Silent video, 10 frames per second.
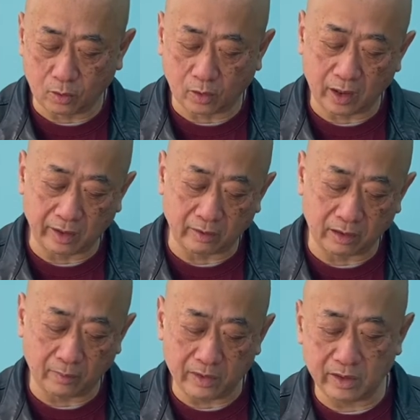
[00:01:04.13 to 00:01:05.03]
がける
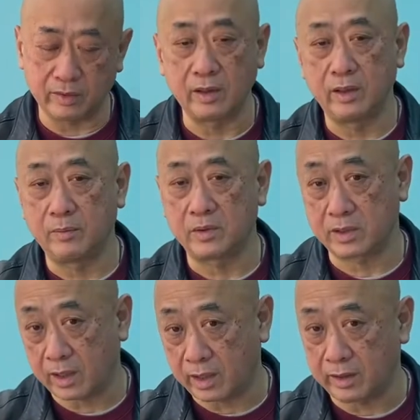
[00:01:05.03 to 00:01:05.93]
ために
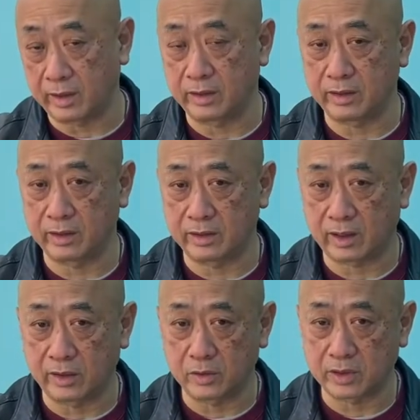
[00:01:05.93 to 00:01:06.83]
世界で
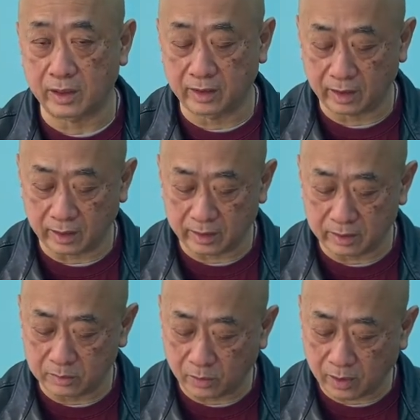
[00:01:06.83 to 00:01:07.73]
採用されてい
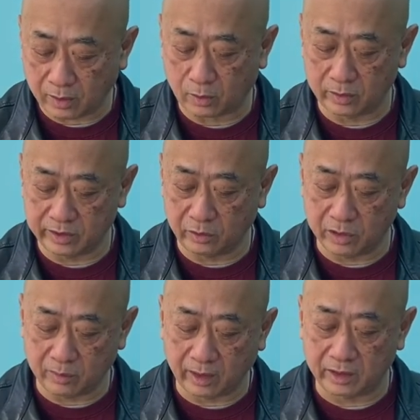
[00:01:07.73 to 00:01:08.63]
るものがこう日本
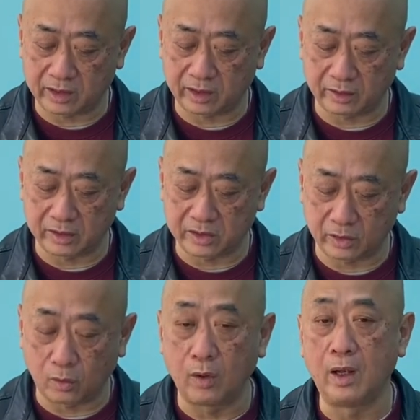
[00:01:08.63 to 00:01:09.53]
にも入ってきたんですけ
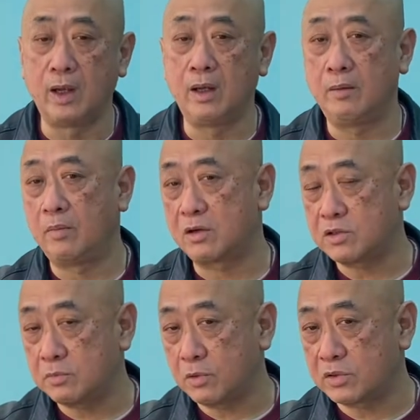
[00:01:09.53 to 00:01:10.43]
ど、
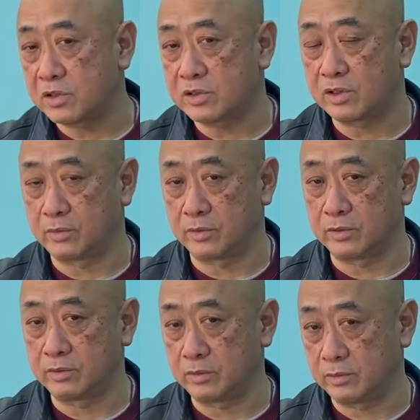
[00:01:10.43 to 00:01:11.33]
マルチボールシステム
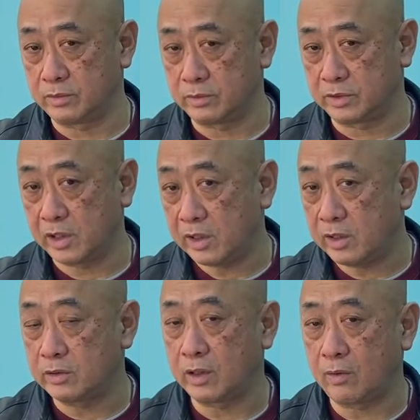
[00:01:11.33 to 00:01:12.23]
J
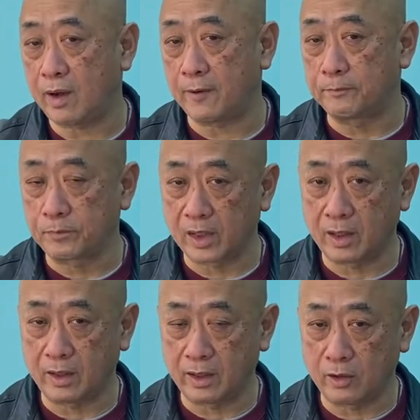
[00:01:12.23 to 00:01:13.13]
リーグでは
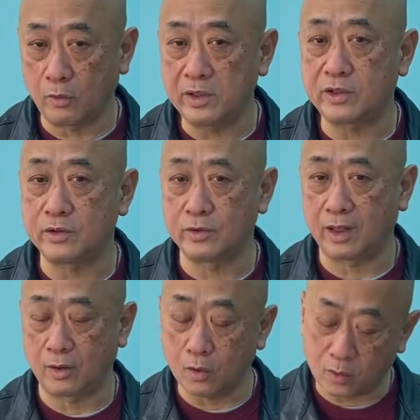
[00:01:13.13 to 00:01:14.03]
予備球
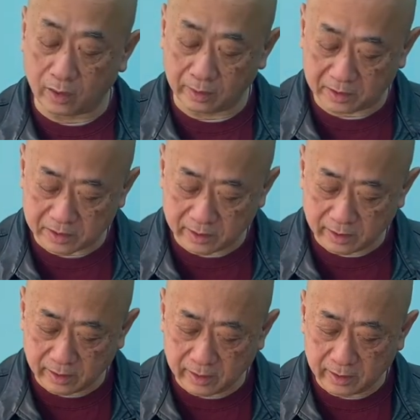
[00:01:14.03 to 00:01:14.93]
がろっこあります。
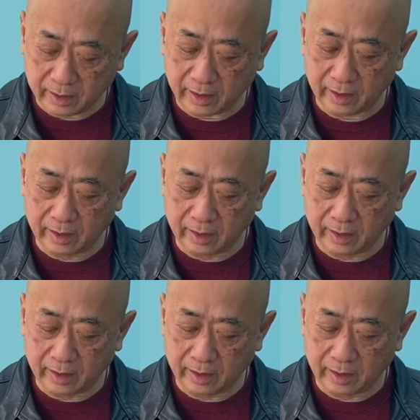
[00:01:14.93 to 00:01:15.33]
で